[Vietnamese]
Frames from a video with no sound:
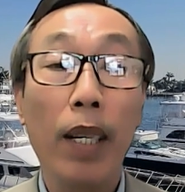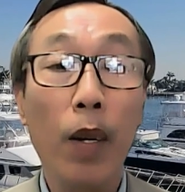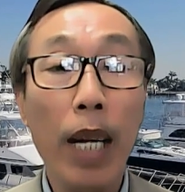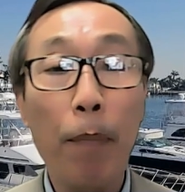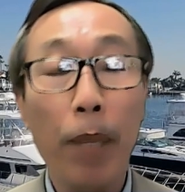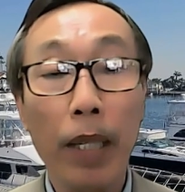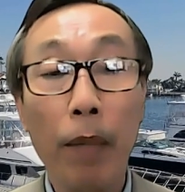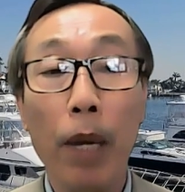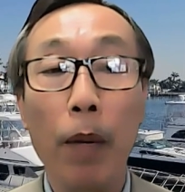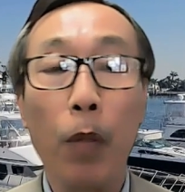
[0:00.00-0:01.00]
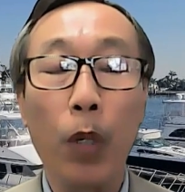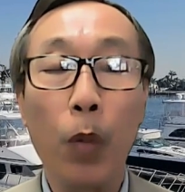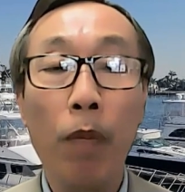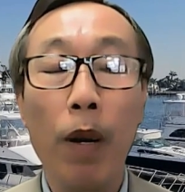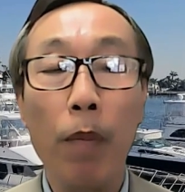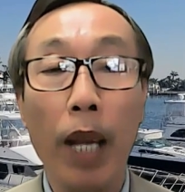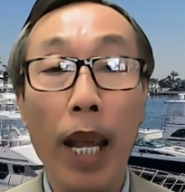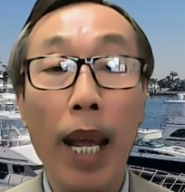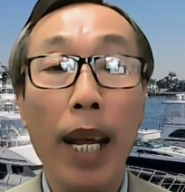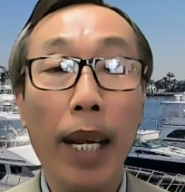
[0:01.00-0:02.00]
có năm thì sẽ mời bộ trưởng quốc phòng
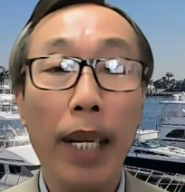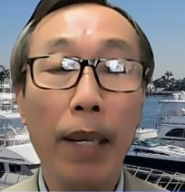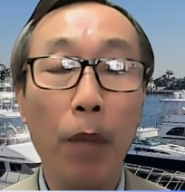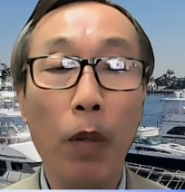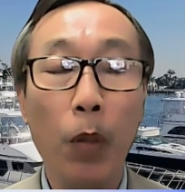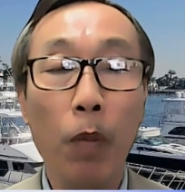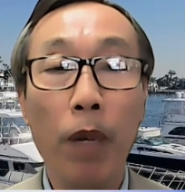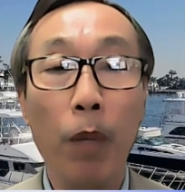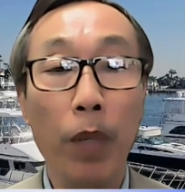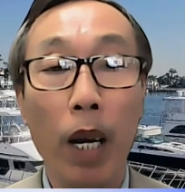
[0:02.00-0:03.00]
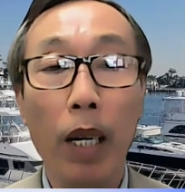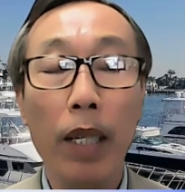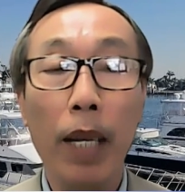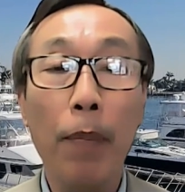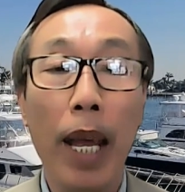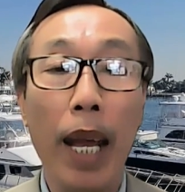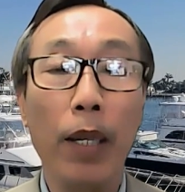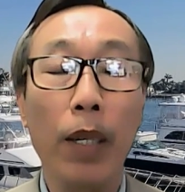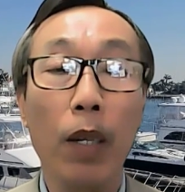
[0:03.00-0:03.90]
Nga bộ trưởng quốc phòng Nhật Nam Hàn rồi